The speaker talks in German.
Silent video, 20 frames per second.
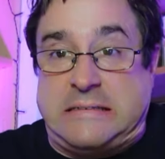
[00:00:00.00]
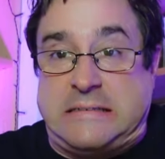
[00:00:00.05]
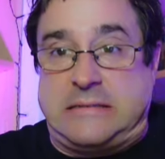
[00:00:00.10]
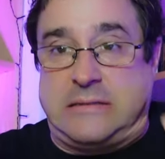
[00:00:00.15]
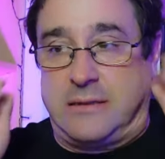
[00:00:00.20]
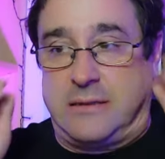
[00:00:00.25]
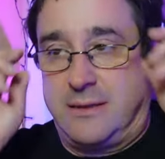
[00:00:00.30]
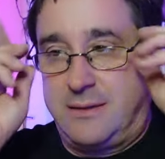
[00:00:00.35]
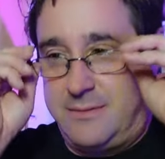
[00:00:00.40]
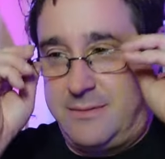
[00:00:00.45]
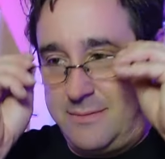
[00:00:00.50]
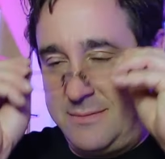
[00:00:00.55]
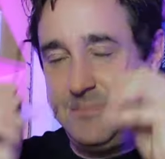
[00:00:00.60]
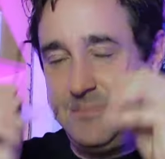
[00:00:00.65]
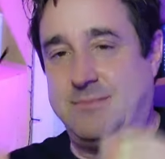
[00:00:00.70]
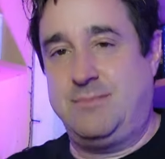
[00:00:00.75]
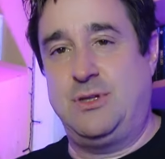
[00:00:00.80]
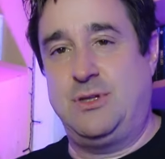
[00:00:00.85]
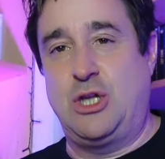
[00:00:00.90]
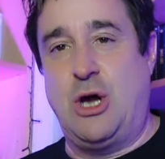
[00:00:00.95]
Mmh,
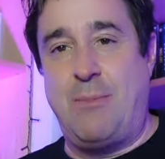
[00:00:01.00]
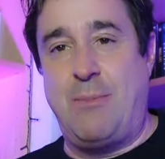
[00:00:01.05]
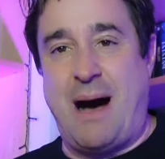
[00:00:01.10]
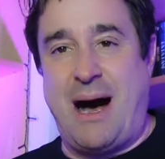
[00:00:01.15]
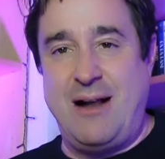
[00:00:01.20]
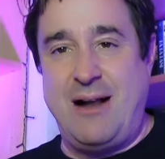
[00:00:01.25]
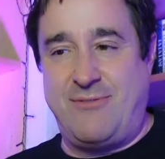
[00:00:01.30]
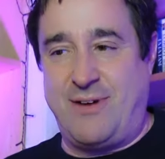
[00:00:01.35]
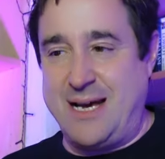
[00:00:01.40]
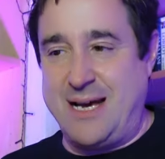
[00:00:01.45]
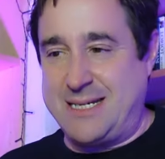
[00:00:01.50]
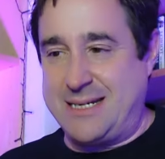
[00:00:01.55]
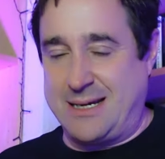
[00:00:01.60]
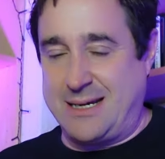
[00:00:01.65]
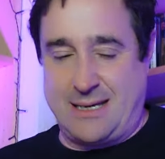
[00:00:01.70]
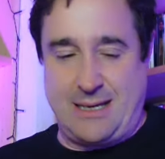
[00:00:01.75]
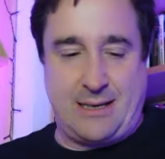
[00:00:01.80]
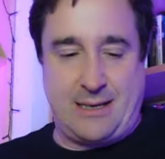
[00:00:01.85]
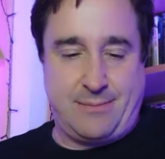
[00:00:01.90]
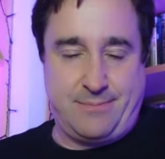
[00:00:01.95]
normal
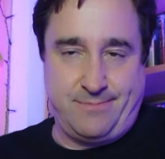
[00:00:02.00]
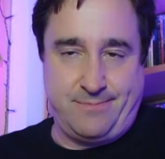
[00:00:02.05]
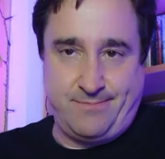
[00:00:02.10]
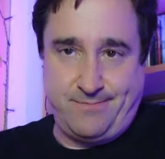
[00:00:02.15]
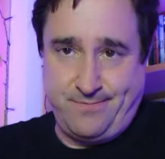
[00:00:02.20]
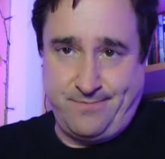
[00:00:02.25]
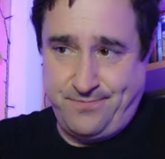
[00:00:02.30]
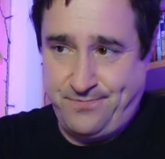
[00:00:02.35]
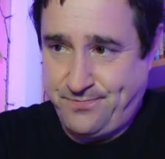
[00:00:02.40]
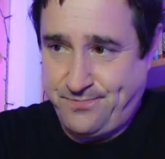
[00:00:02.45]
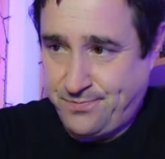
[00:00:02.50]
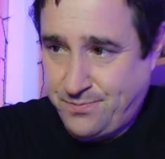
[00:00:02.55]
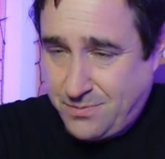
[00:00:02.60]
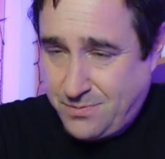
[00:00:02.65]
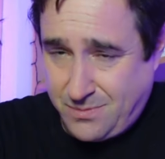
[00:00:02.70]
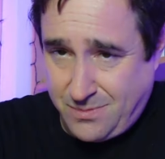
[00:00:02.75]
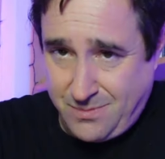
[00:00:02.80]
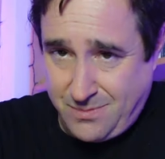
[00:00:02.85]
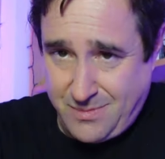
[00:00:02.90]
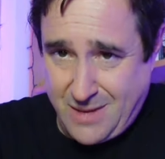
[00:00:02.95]
weiterging.
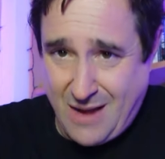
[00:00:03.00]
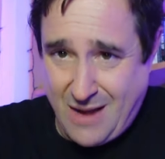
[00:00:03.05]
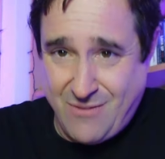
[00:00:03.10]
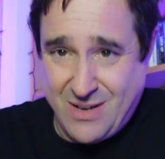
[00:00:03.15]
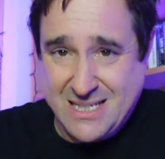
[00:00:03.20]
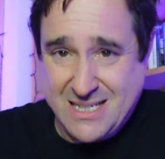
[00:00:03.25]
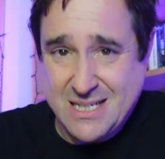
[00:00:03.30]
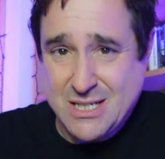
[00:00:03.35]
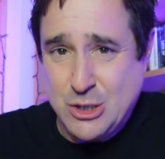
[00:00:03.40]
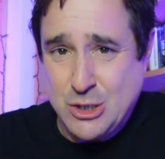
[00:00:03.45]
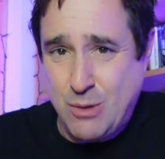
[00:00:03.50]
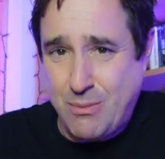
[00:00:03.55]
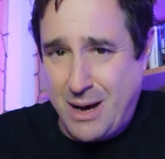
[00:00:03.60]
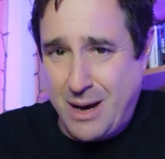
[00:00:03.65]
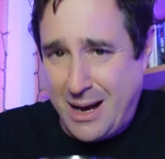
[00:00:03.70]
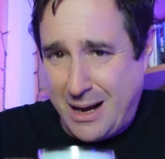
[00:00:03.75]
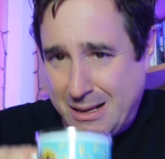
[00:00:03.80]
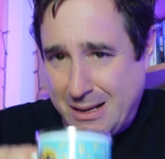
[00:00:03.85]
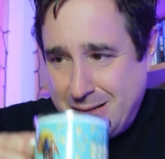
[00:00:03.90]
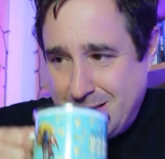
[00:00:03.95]
Was ist
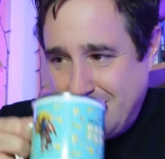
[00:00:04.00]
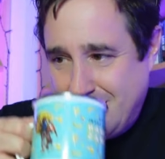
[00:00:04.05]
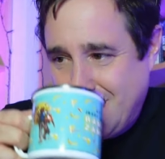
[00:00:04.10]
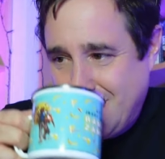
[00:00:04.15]
normal?